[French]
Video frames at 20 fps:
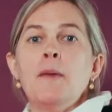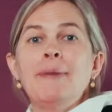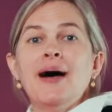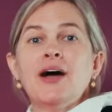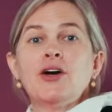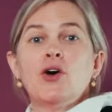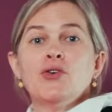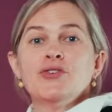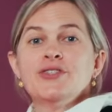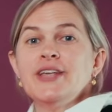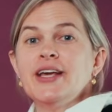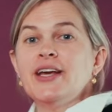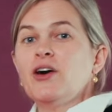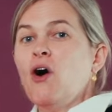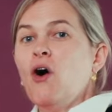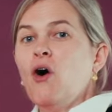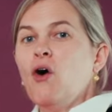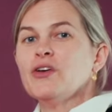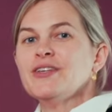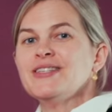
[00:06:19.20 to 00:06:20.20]
Par
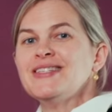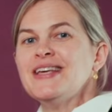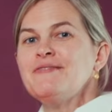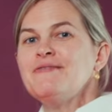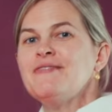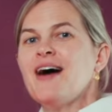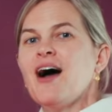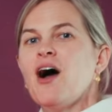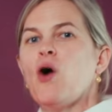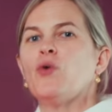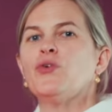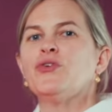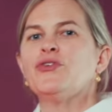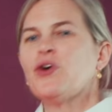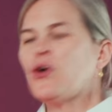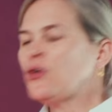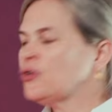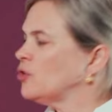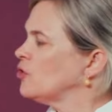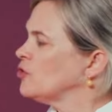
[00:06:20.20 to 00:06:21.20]
conséquent, ces vins ont
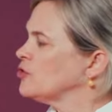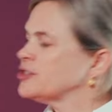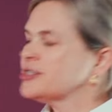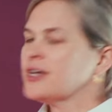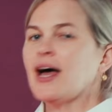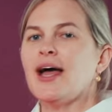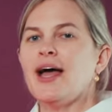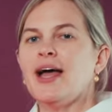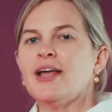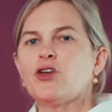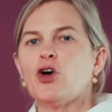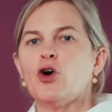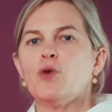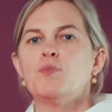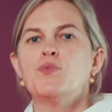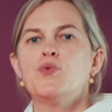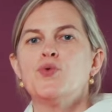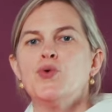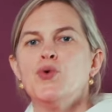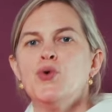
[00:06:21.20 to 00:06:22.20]
tendance à être
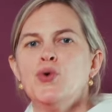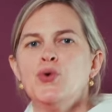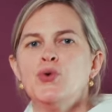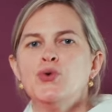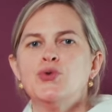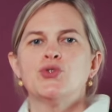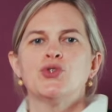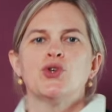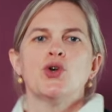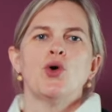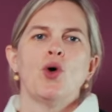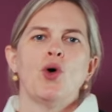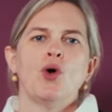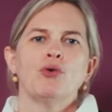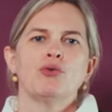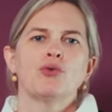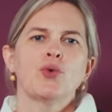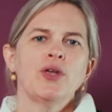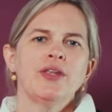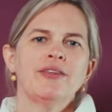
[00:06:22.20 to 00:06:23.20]
plus
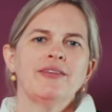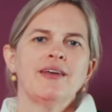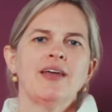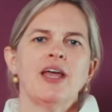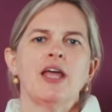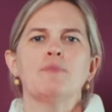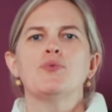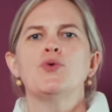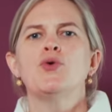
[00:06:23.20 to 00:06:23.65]
fruités et